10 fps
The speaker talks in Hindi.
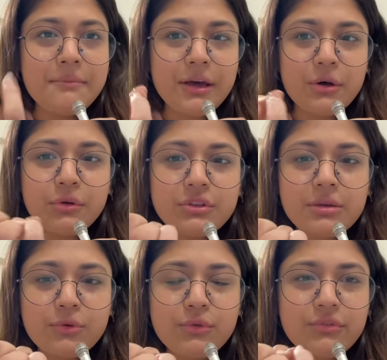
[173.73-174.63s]
मैं खुद
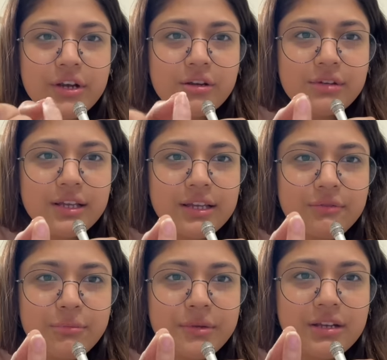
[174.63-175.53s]
रिमूव कर लूँ लेकिन
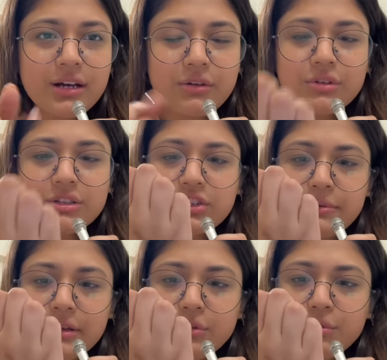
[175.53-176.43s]
वो मेरे नाखून अजीब
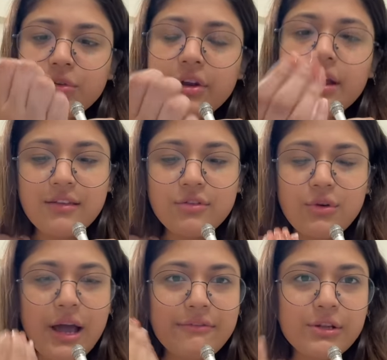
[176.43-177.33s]
से टूट रहे हैं
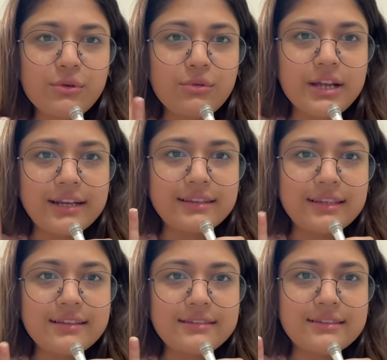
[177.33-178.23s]
सो आई विल गो गेट
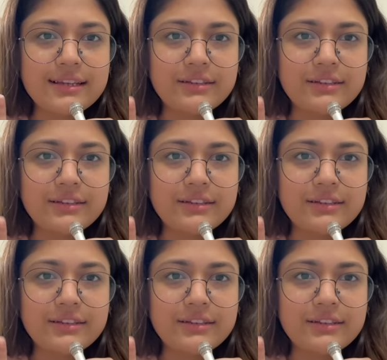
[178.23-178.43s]
दीज